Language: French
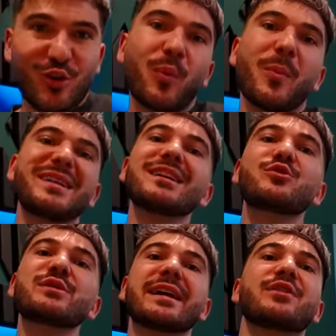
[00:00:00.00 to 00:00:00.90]
On peut pas dire que
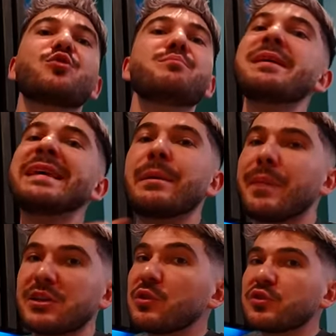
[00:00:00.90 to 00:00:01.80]
je suis quelqu'un de méga
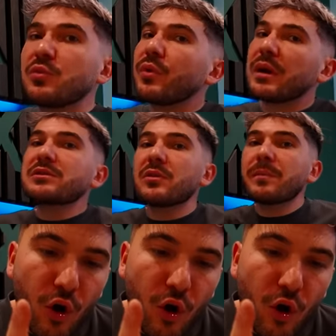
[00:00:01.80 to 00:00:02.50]
malchanceux pour l'instant.